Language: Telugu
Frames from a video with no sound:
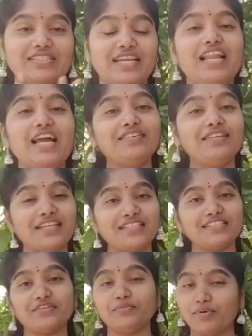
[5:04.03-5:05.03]
థాట్స్ ఎలా
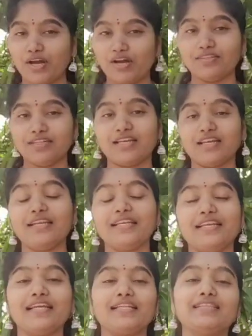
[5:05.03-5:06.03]
ఉన్నారు అందరూ బాగున్నారా
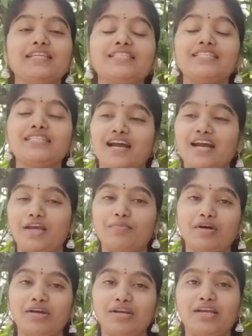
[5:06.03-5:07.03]
నేనైతే
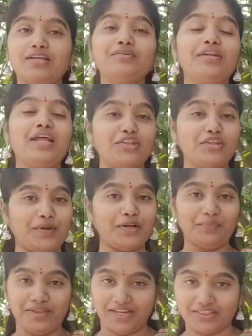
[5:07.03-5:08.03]
చాలా బాగున్నాను నాతో
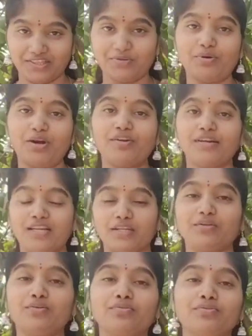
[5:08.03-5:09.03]
పాటు మీరు అందరూ
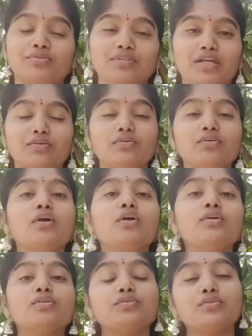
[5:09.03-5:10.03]
బాగుండాలని కోరుకుంటున్నాను
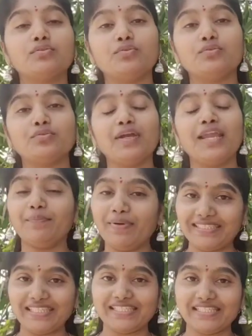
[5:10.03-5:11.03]
సో
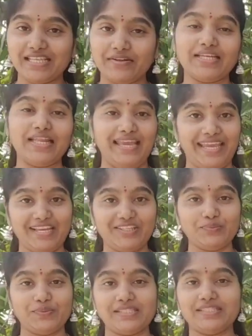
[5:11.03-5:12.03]
హెడ్ బాత్ చేసిన తర్వాత నా
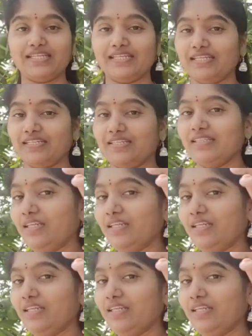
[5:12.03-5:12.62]
హెయిర్ చూపిస్తాను అన్నాను